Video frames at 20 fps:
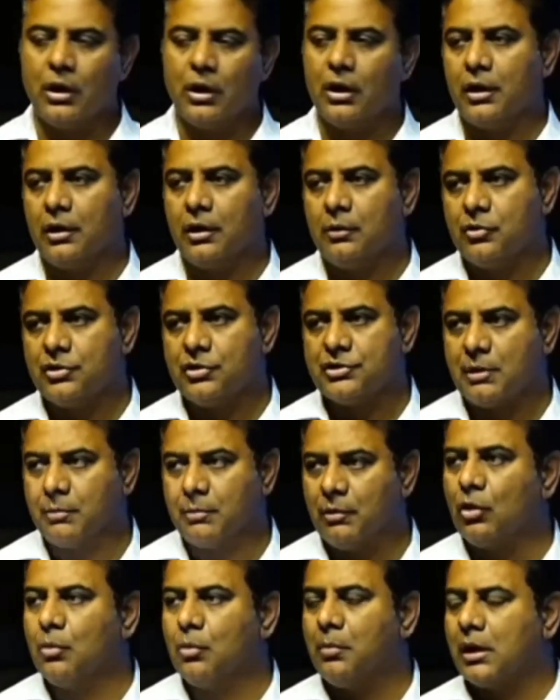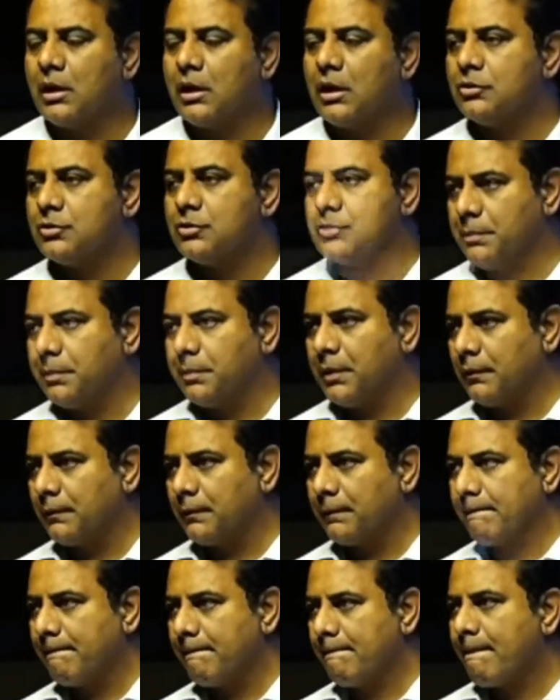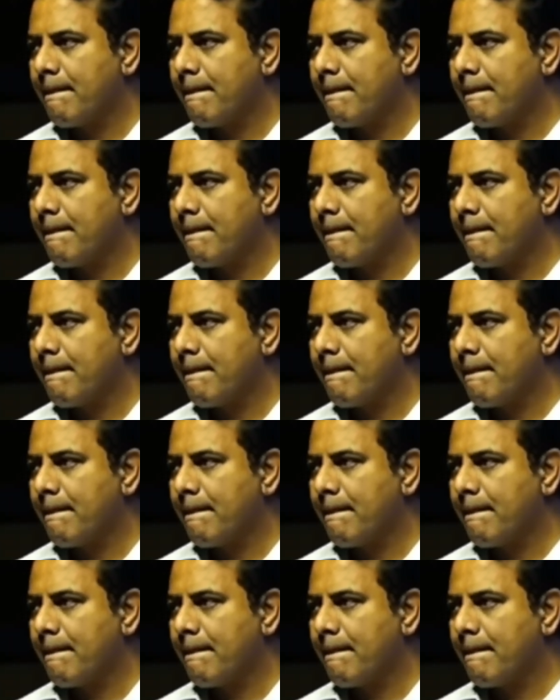మొన్న రెండు మూడు సభల్లో మాట్లాడుతూ చెప్పారు